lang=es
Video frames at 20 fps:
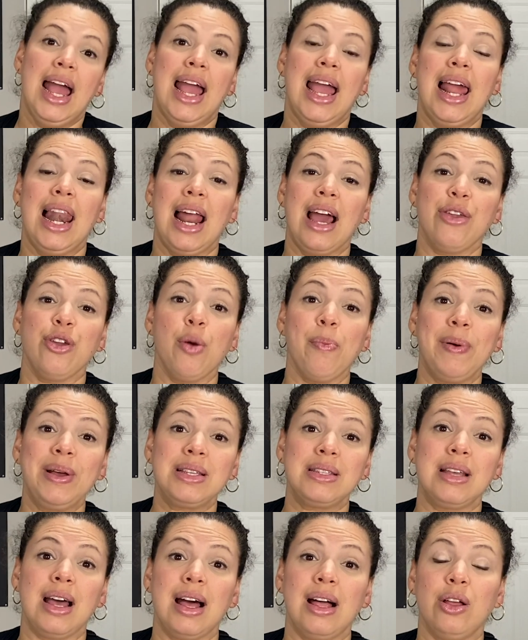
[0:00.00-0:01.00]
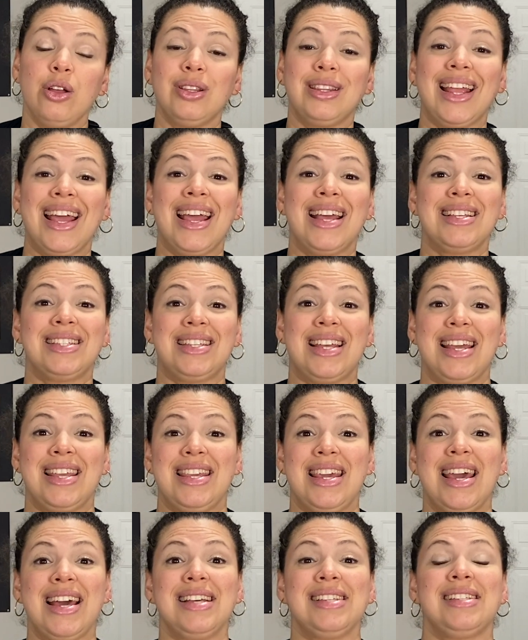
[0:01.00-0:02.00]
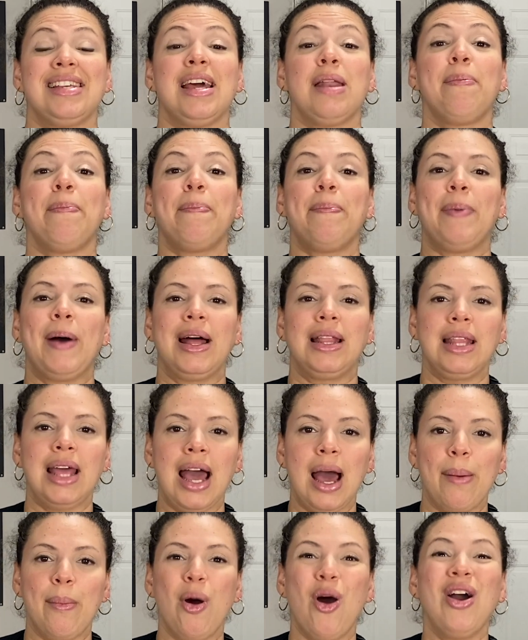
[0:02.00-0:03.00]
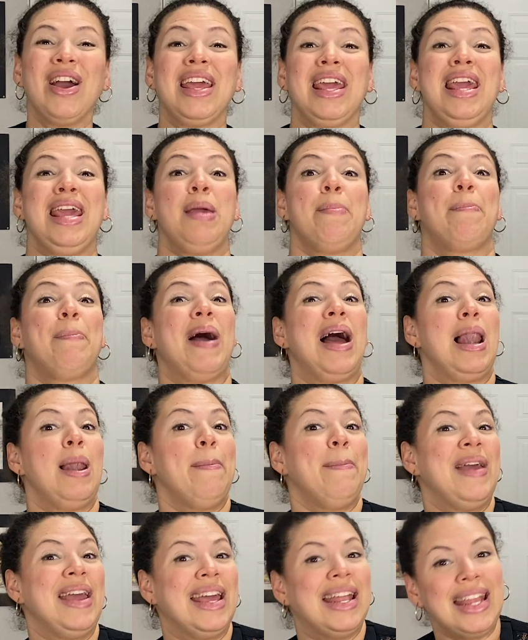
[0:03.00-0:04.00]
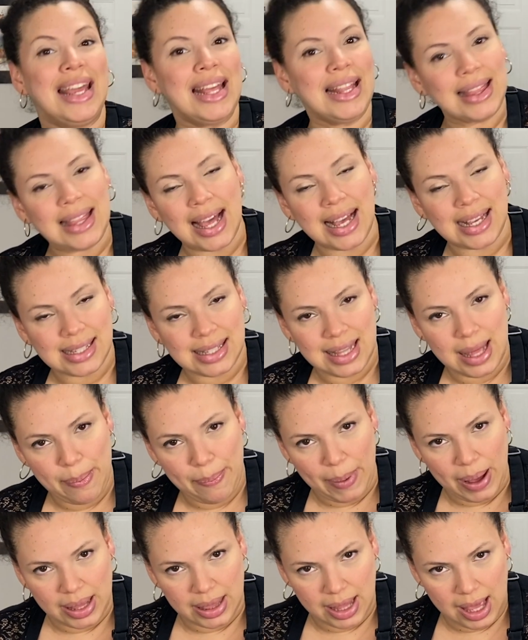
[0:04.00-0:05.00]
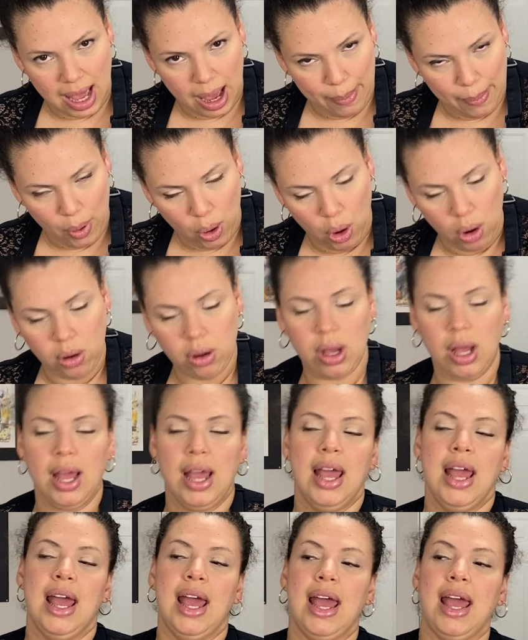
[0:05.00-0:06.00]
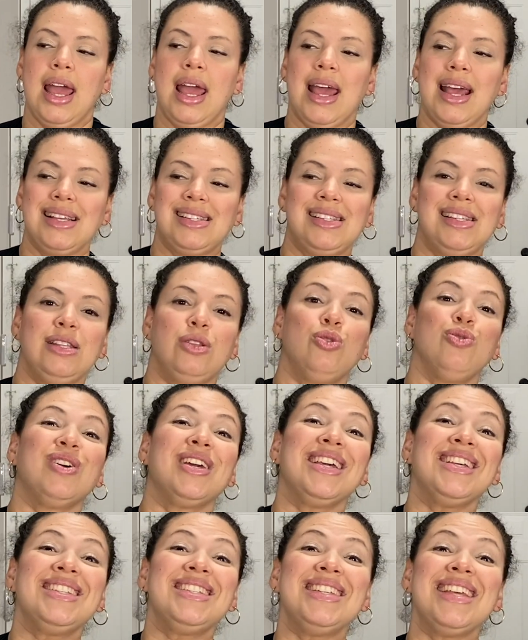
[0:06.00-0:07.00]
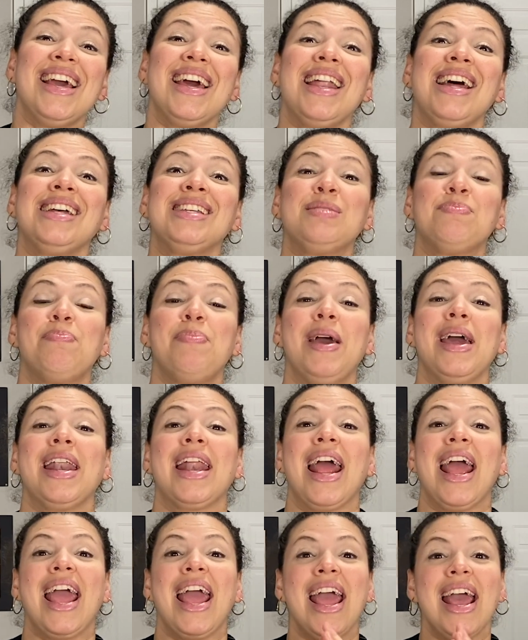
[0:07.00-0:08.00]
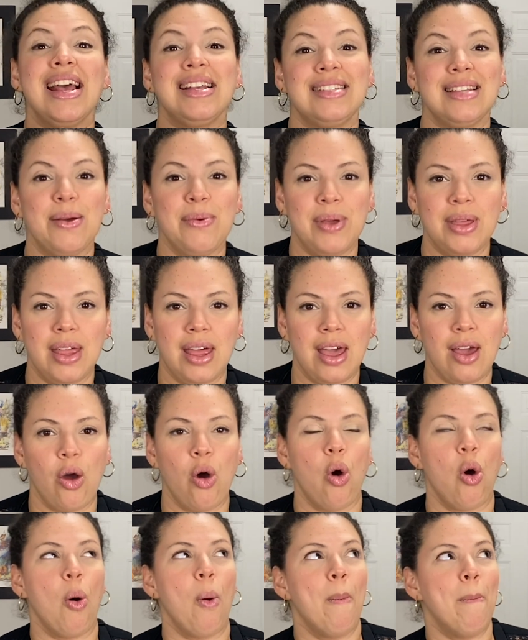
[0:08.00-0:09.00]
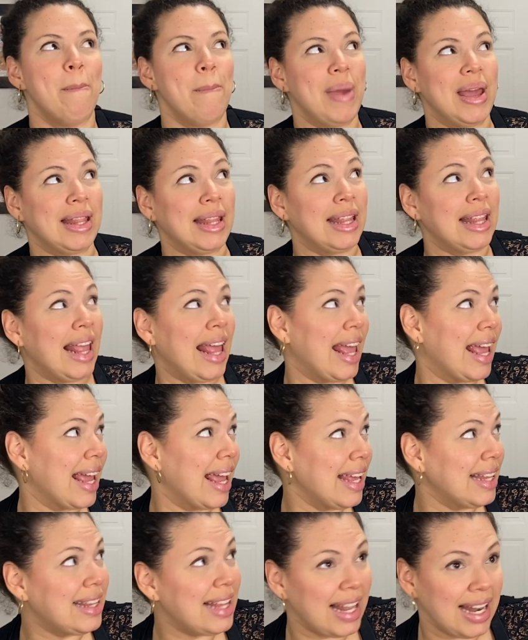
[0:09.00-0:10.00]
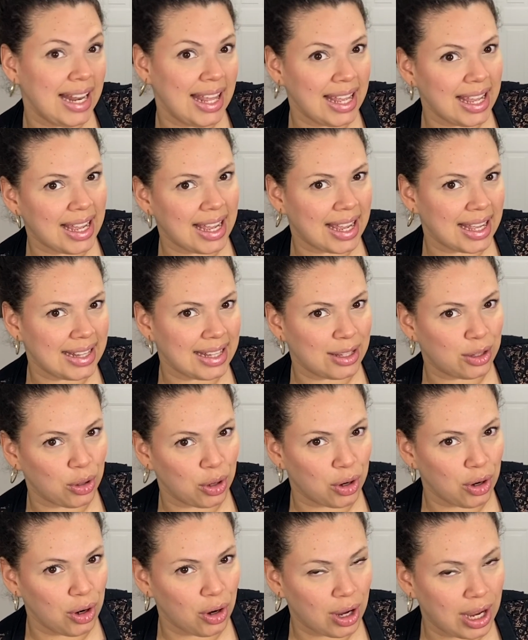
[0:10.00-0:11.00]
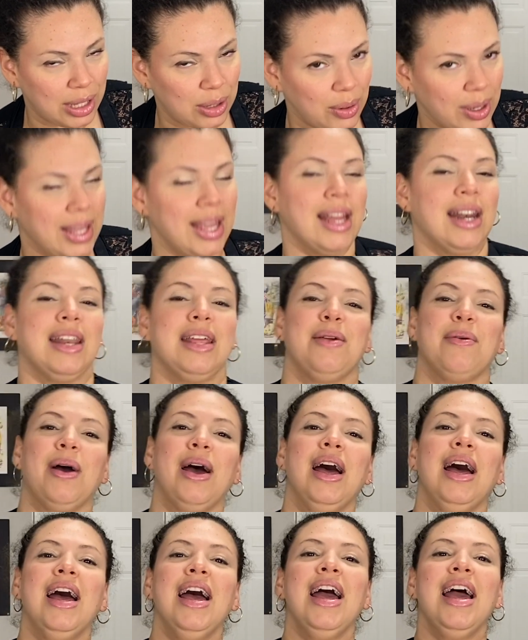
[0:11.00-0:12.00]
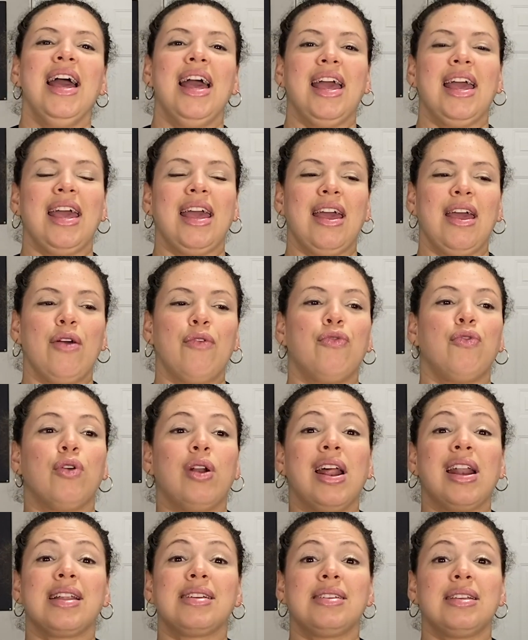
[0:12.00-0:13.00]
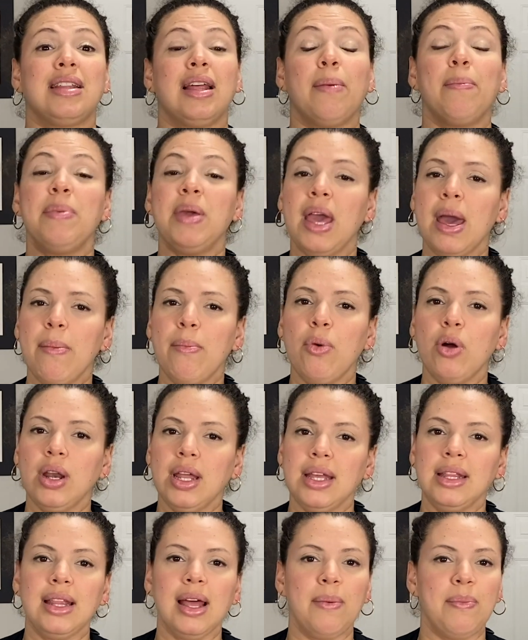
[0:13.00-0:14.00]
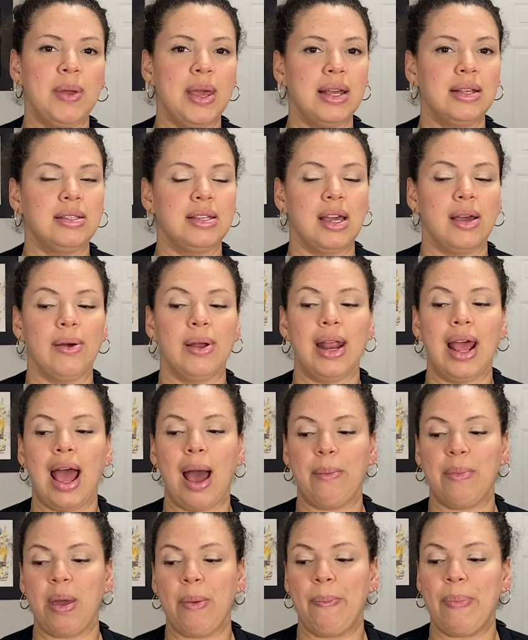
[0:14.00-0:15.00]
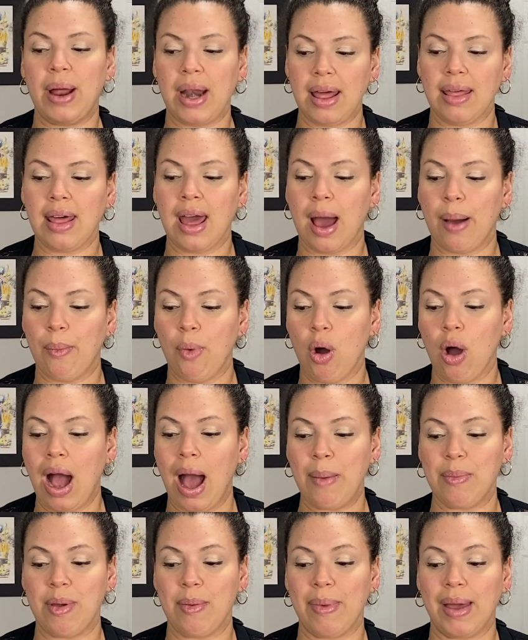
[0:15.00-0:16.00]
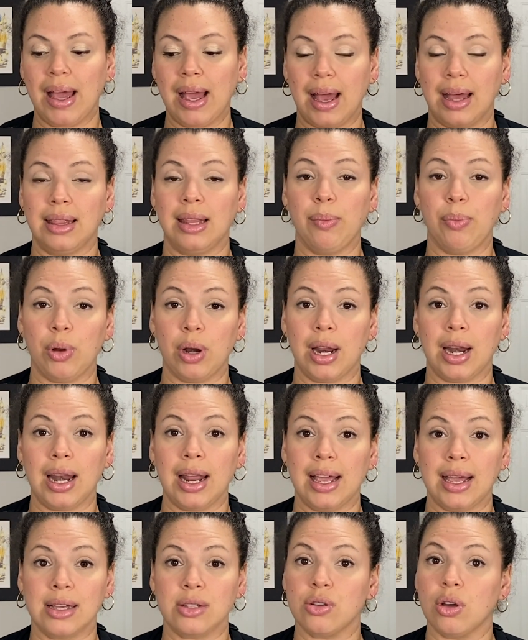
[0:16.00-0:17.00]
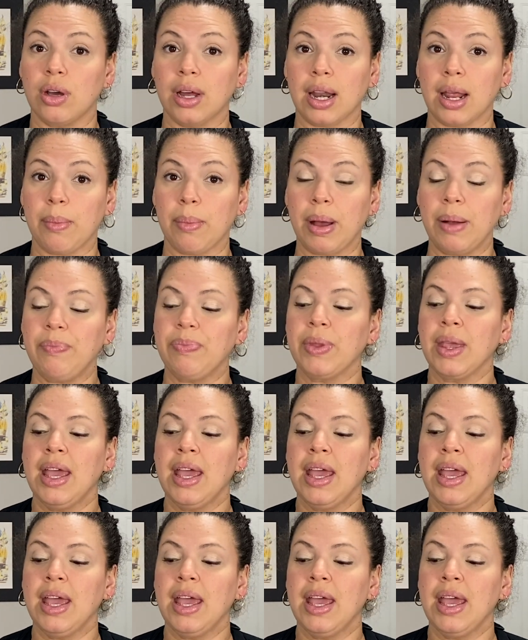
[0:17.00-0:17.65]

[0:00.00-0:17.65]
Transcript: El año pasado te enseñé a hacer pan de jamón y palmeritas de pan de jamón. Eh, si tú quisieras ver ese video, métete en este link que te estoy colocando aquí arriba. Eh, fue una receta bien bonita, bien chévere. A mis panes de jamón, a mí me encanta ponerles queso crema.